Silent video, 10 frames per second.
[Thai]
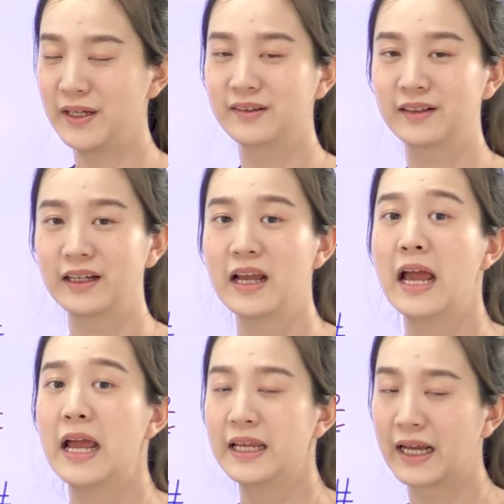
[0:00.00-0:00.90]
ไหมเอ่ย
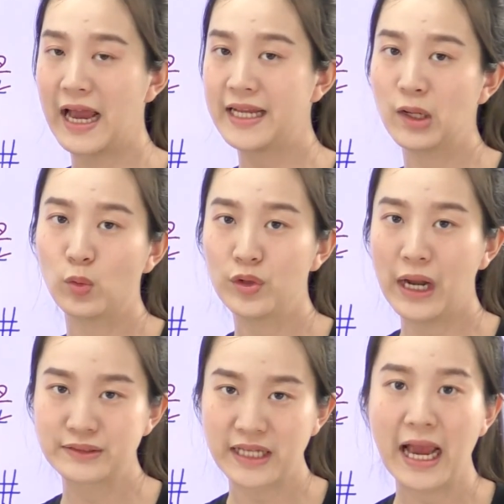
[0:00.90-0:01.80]
ยังไงเดี๋ยวคุ
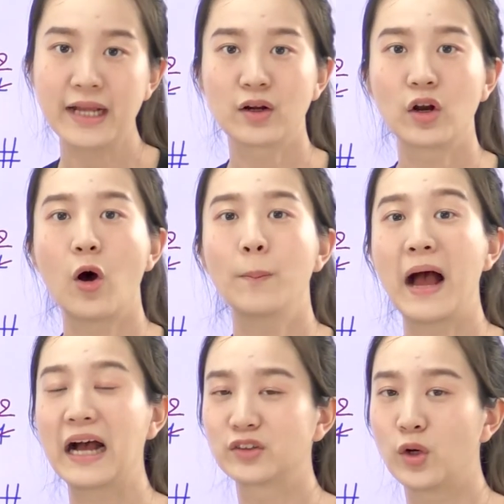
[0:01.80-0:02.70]
ณเราจะให้น้อ
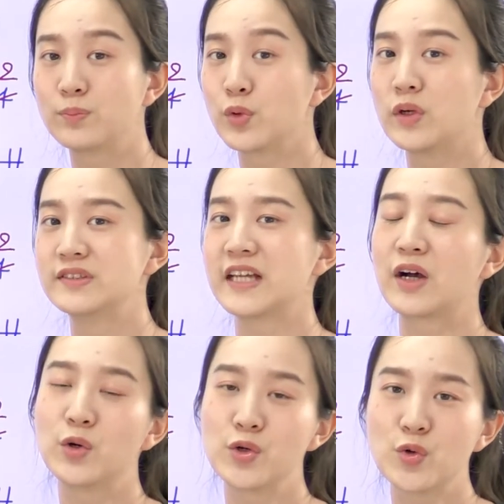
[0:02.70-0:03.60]
งๆพักทบทวน
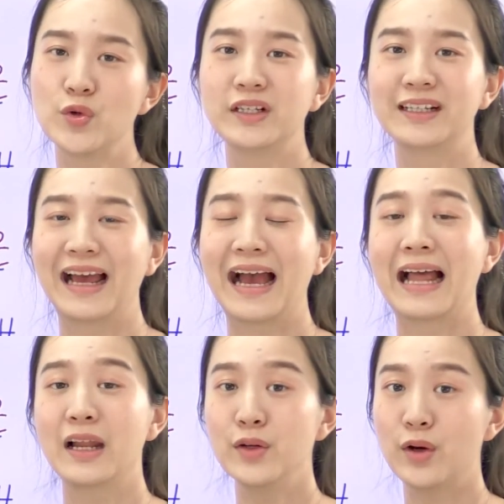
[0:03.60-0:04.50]
สักครู่หนึ่งนะ
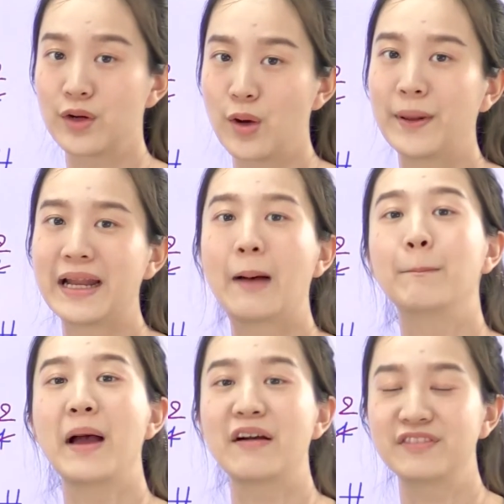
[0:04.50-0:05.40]
คะแล้วเดี๋ยวเรามา
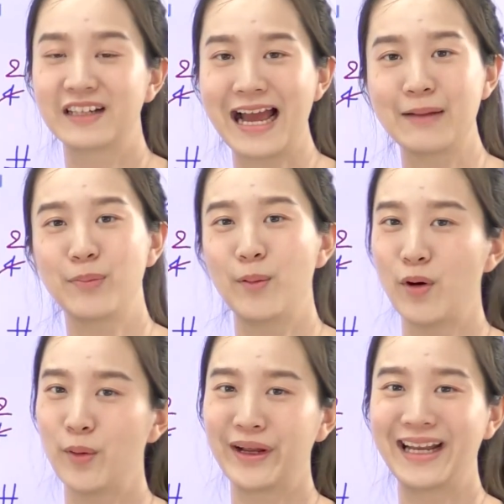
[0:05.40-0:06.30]
ทำแบบฝึกหัดพ
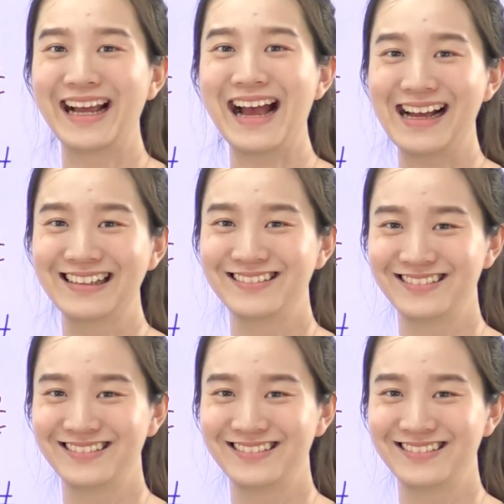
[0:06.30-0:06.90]
ร้อมๆกันค่ะ